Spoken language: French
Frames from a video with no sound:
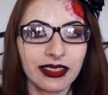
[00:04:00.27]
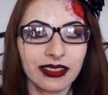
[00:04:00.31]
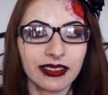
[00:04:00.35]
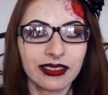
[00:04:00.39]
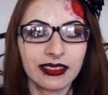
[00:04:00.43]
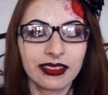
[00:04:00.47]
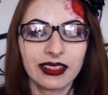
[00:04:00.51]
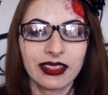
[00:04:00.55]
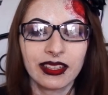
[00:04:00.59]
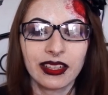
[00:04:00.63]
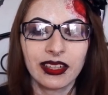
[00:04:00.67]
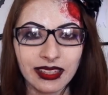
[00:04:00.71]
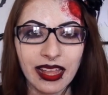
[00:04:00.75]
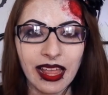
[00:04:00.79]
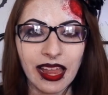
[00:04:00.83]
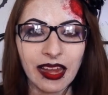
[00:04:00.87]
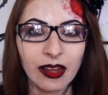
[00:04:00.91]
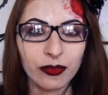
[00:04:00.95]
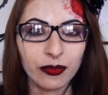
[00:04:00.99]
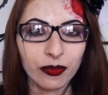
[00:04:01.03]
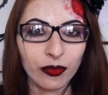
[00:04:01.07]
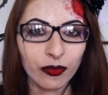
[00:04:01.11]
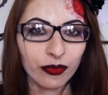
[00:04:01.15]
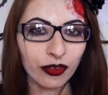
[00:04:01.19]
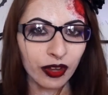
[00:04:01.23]
au casque. Elles
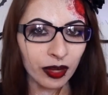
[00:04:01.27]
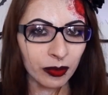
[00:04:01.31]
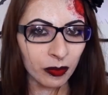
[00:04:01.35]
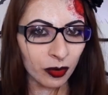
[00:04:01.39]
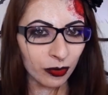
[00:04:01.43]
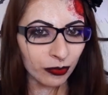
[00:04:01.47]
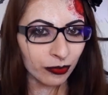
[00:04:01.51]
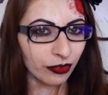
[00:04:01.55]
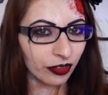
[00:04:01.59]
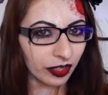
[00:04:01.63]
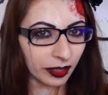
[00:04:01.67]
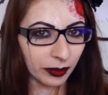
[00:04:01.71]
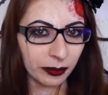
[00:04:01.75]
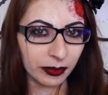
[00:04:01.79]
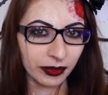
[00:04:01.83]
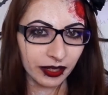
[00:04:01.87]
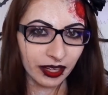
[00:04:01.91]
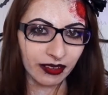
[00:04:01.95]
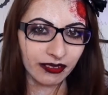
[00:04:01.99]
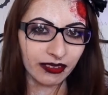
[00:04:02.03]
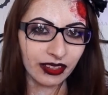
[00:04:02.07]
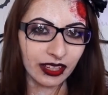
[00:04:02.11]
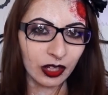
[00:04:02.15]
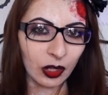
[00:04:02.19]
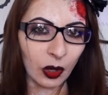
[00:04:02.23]
font vraiment flipper
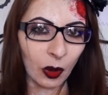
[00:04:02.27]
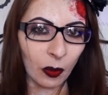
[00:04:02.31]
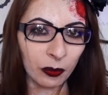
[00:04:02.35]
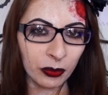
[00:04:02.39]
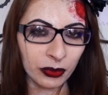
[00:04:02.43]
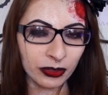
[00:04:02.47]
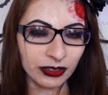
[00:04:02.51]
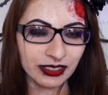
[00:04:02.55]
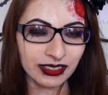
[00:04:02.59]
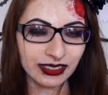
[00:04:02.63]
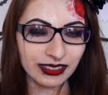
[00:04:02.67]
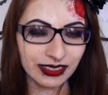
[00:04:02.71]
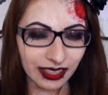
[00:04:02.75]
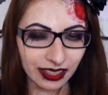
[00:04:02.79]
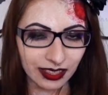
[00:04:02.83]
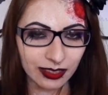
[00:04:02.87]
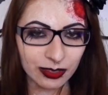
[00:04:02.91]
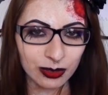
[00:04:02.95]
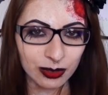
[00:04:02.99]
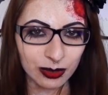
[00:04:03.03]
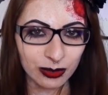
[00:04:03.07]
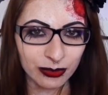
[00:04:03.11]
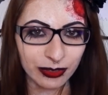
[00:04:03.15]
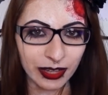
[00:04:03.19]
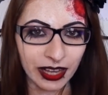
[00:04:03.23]
avec leur petit air
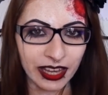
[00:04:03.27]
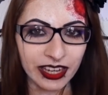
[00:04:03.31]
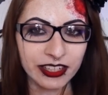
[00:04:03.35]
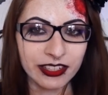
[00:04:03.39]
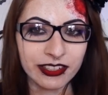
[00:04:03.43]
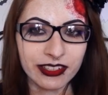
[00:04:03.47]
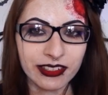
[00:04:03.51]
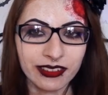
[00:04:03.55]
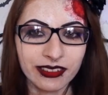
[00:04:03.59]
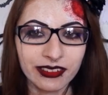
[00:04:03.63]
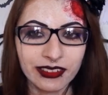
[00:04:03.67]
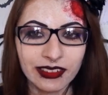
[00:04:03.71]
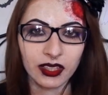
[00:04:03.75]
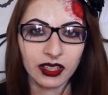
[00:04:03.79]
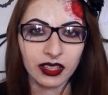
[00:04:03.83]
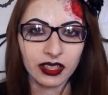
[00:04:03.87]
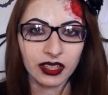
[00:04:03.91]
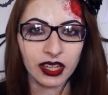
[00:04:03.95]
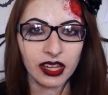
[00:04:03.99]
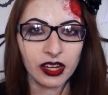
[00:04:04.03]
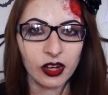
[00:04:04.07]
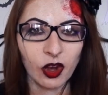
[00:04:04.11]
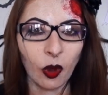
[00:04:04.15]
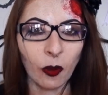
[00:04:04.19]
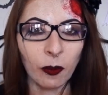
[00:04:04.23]
sauvage. Et
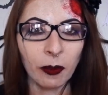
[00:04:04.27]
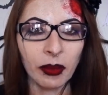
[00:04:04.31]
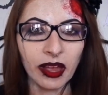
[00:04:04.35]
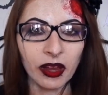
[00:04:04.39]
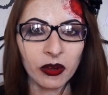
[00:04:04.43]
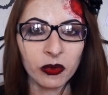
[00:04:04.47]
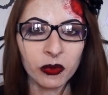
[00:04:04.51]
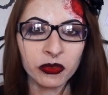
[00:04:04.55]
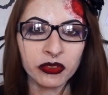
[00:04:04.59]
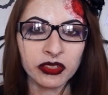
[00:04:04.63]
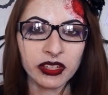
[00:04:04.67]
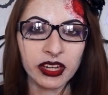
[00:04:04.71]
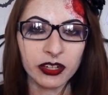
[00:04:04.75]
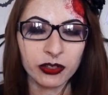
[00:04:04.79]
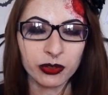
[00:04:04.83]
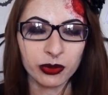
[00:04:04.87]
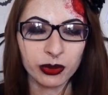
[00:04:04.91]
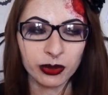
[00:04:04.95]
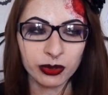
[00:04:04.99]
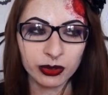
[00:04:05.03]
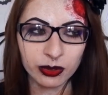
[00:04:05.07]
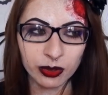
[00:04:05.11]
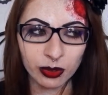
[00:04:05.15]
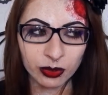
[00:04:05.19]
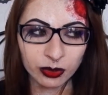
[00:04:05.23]
alors parlons de la
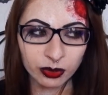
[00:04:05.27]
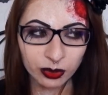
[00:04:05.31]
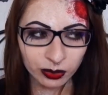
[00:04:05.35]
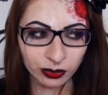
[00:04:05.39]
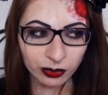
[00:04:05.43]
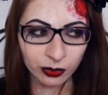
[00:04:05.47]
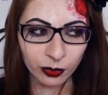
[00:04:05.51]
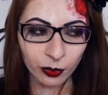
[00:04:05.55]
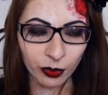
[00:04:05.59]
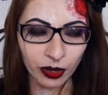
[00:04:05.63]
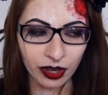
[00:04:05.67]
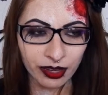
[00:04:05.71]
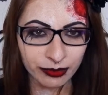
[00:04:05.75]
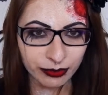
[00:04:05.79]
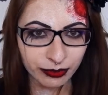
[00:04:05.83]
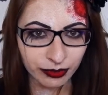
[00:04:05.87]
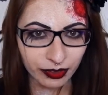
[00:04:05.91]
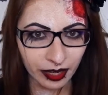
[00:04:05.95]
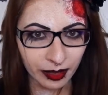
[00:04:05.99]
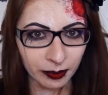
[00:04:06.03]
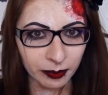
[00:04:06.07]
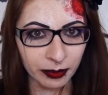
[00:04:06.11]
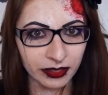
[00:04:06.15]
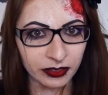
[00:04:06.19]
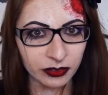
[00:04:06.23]
chute que le tonton a
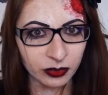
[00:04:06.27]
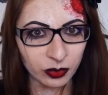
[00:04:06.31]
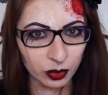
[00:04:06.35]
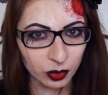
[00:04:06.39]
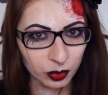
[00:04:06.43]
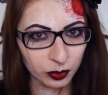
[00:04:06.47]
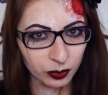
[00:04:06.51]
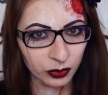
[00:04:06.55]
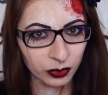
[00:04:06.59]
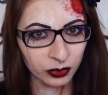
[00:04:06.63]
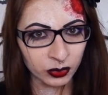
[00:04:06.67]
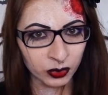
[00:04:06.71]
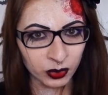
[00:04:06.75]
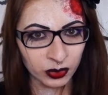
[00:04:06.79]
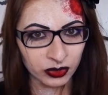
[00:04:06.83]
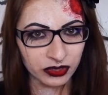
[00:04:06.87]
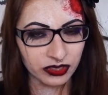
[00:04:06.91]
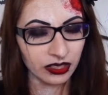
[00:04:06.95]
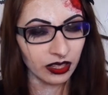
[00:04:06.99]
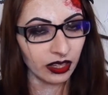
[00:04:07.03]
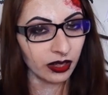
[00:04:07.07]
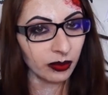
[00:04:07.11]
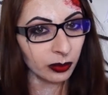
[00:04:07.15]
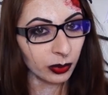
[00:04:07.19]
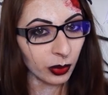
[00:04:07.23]
fait parce que je pense que
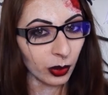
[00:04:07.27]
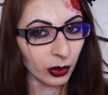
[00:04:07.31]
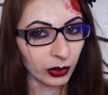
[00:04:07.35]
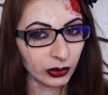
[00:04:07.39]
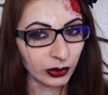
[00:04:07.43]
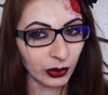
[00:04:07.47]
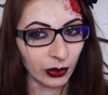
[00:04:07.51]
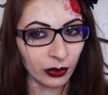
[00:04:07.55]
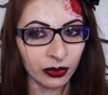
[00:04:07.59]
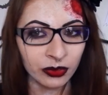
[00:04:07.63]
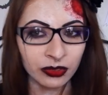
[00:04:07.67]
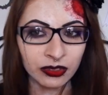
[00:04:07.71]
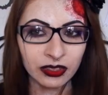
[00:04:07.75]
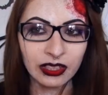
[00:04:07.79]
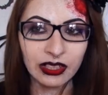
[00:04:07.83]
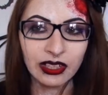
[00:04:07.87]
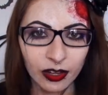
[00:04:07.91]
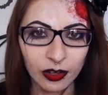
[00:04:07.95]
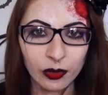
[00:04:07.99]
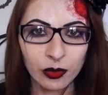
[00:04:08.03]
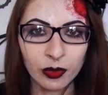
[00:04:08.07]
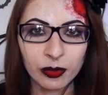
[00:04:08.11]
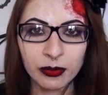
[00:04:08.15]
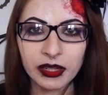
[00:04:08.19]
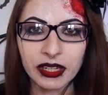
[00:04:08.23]
c'est important.
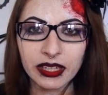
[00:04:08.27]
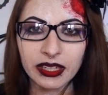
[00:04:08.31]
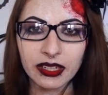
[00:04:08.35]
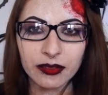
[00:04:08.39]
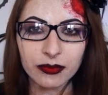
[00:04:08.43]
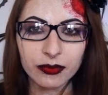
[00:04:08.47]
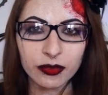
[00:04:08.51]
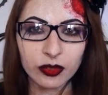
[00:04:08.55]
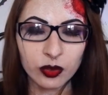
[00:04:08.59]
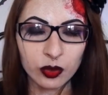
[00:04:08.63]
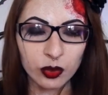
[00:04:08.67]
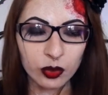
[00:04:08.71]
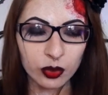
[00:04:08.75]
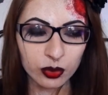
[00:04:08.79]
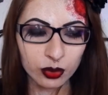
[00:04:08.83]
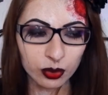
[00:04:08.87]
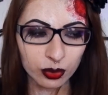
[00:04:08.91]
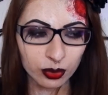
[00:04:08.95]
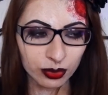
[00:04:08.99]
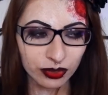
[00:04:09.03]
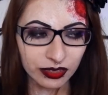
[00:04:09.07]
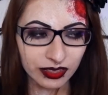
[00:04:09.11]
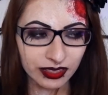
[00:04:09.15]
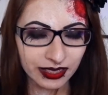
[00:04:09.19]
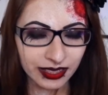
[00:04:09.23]
Le mec a fait une
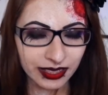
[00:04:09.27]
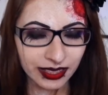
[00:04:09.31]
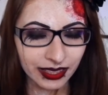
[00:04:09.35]
chute